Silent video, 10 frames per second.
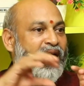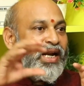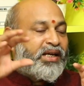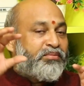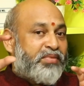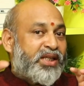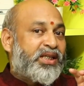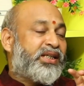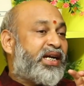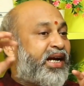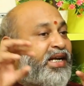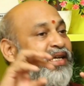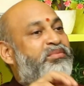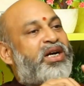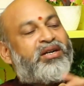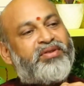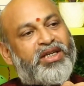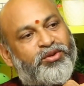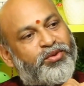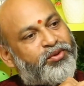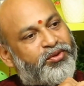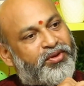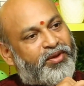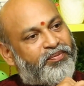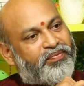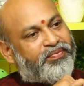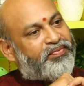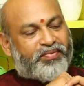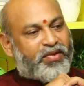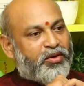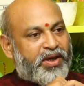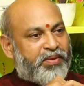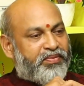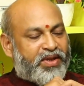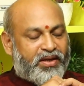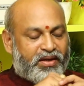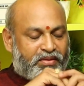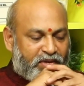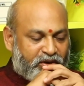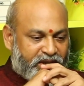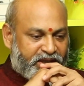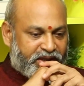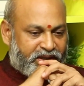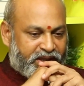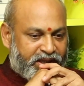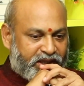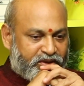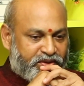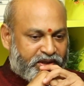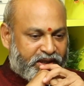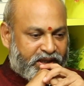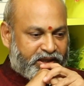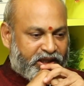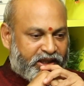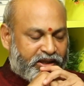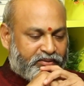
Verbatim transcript: అలాగే మదర్ గైడింగ్ బాగా వీళ్ళకి దొరుకుతుంది ఓకే మరొకటి ఏంటంటే ఇక్కడ చూసినట్లయితే